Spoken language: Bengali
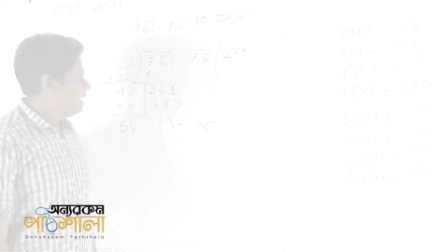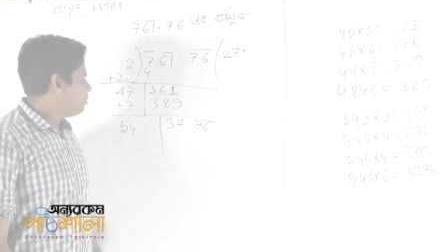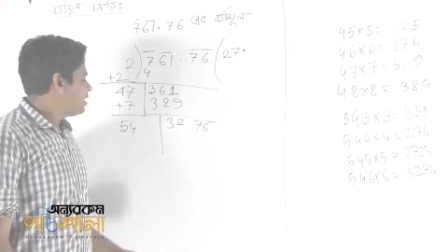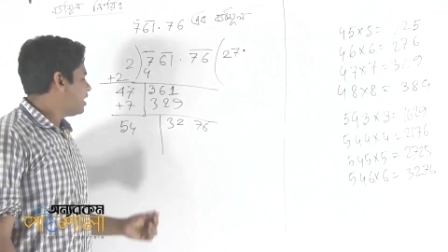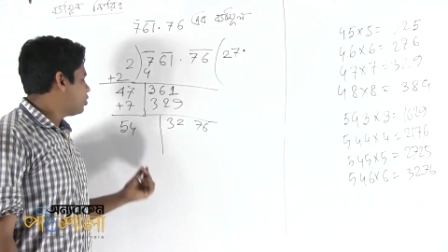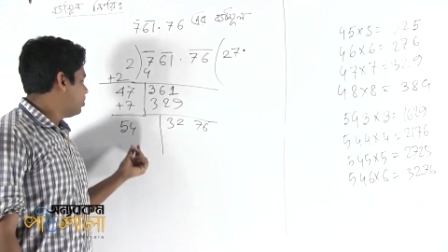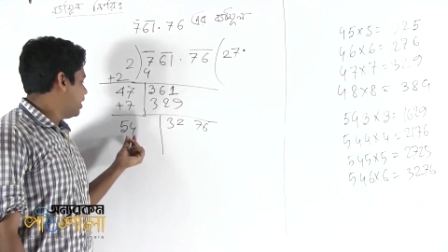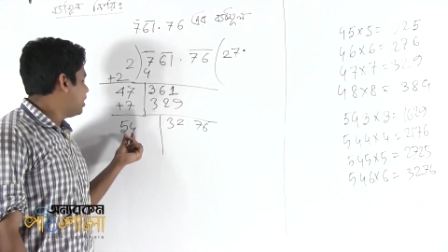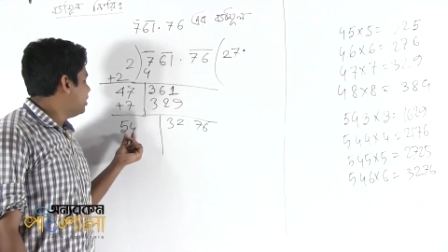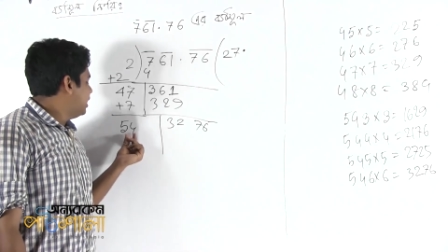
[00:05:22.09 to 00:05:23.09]
এবার দেখো
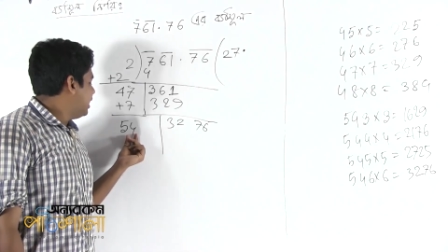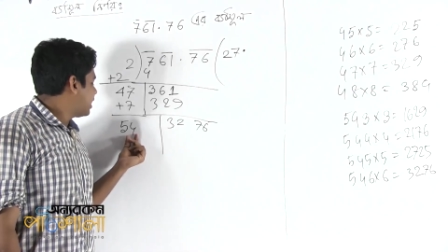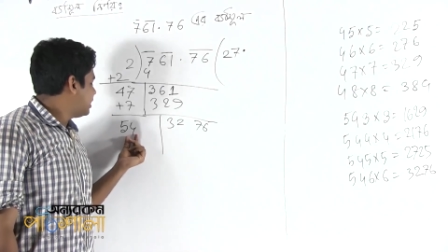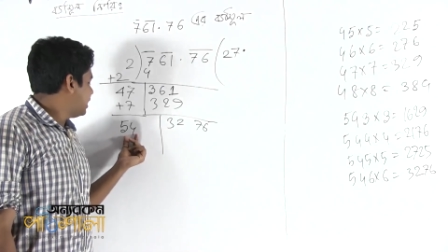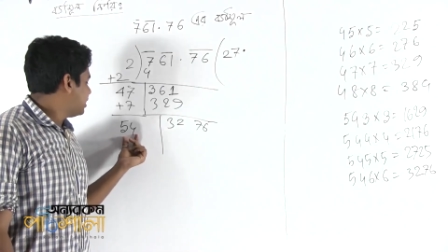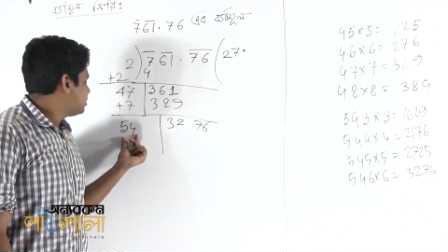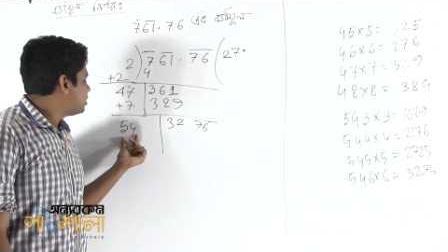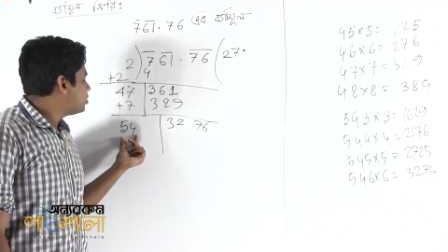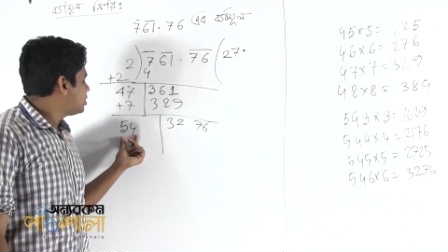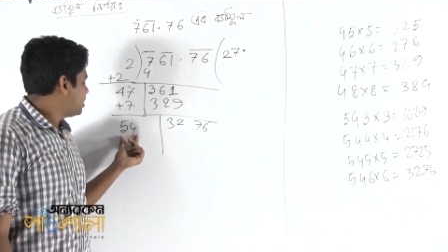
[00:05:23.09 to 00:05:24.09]
ভাইয়া এখানটায় আছে
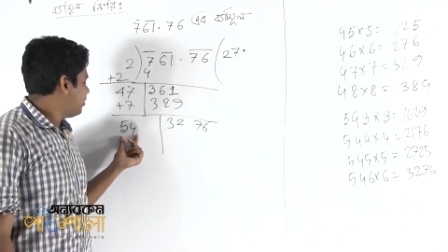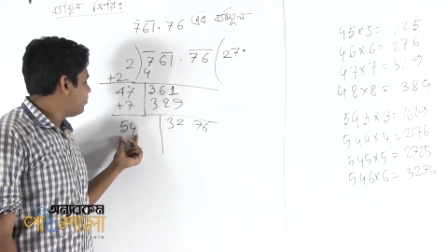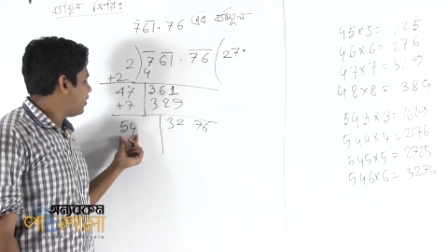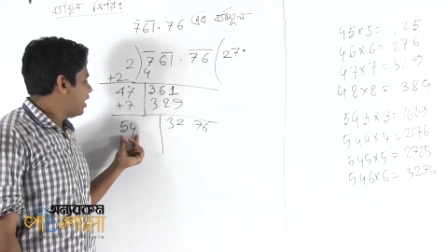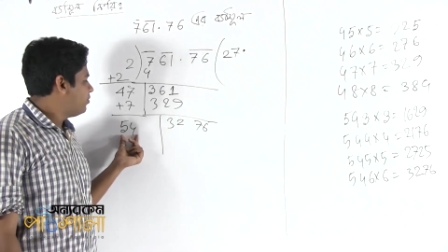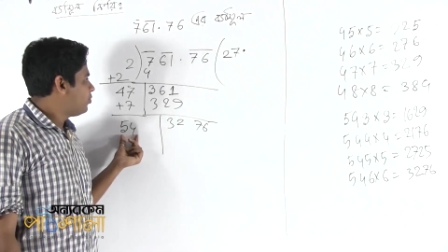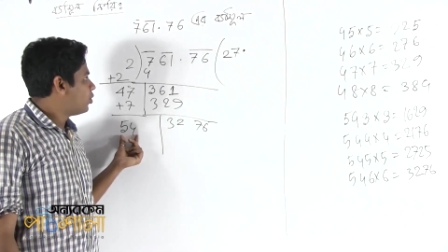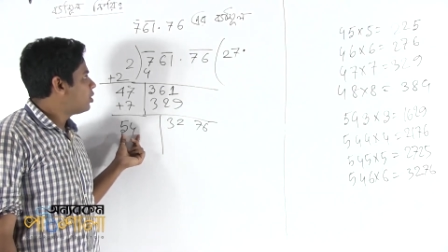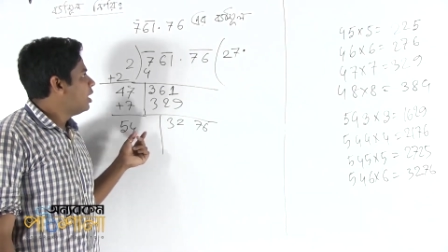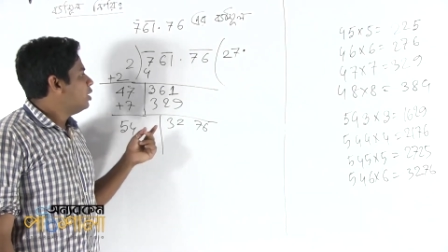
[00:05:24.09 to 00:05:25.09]
হচ্ছে ফাইভ ফোর